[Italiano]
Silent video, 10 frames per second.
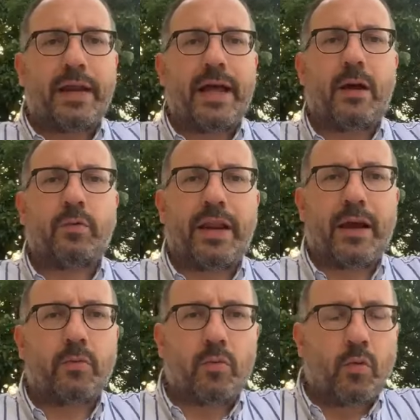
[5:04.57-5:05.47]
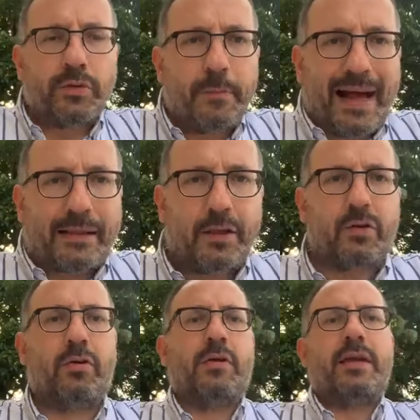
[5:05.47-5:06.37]
un, un, un, un
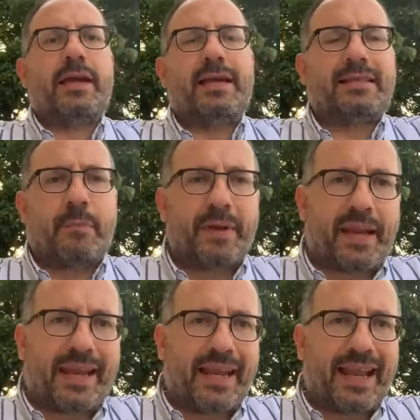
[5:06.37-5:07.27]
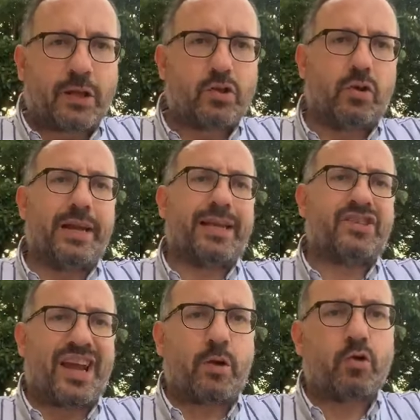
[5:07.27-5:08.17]
dibattito, il sapere che la regione
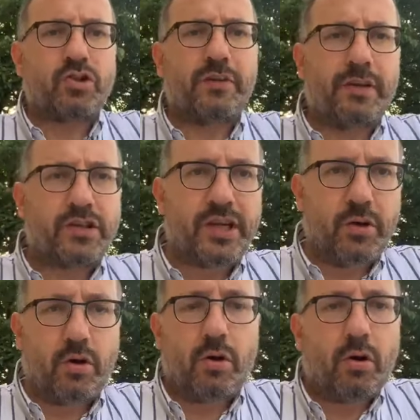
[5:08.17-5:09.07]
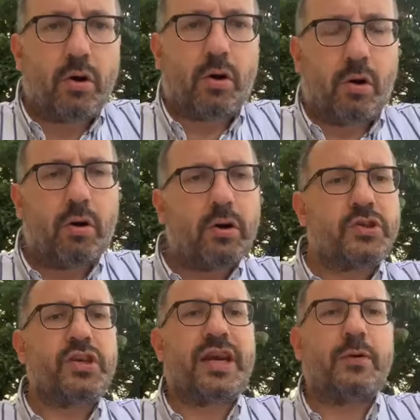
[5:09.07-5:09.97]
ci è così
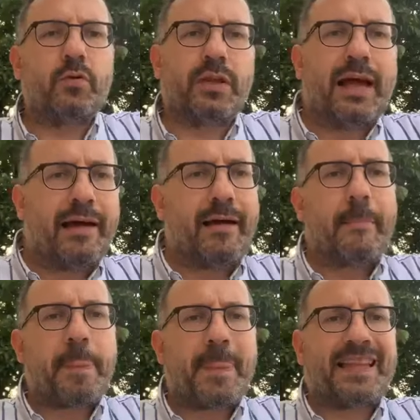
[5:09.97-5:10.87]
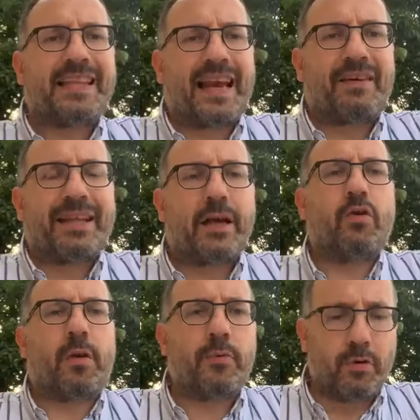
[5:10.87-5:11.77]
vicino ci aiuta ad andare avanti
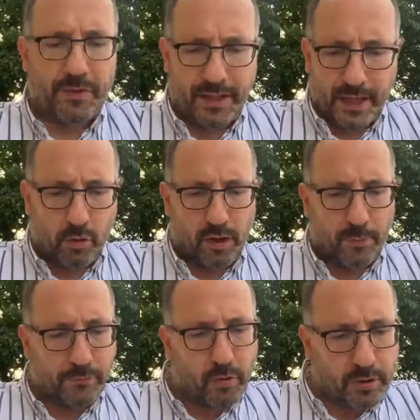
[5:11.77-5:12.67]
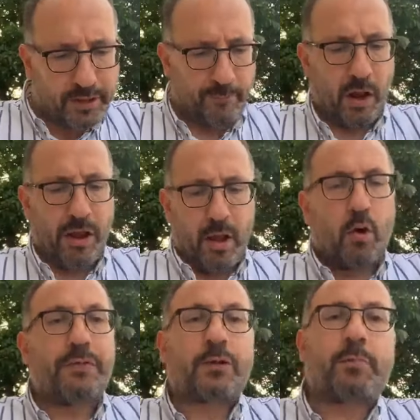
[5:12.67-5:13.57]
ancora più convinti e ancora più forti.
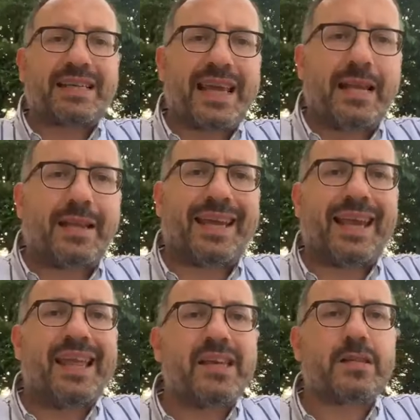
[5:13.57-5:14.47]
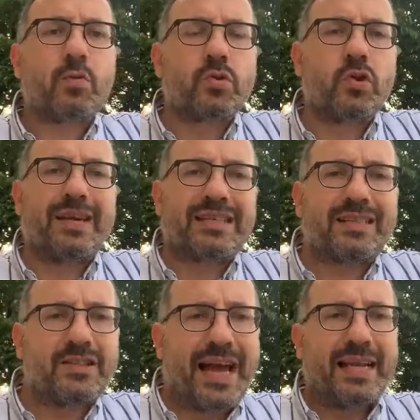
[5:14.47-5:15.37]
Ho fatto presente che le istituzioni
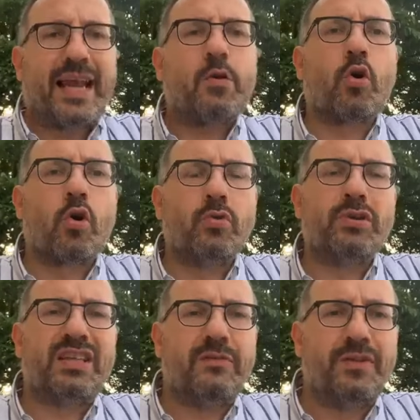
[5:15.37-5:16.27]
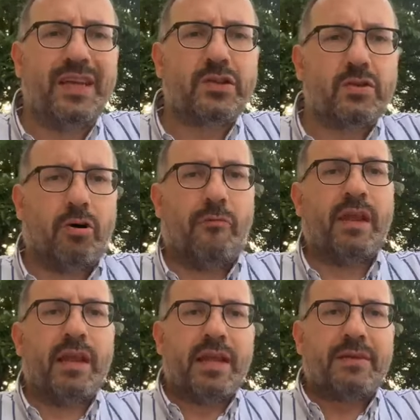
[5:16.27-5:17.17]
astigiane hanno condiviso
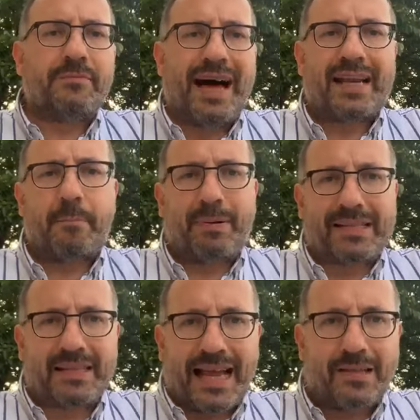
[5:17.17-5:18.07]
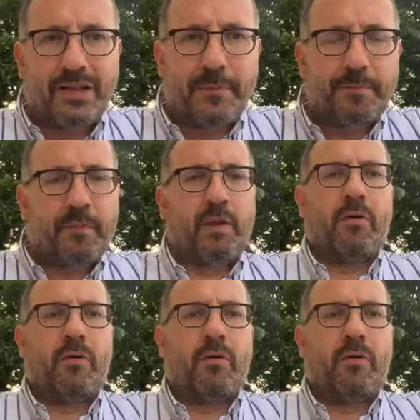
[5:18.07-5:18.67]
vari passaggi,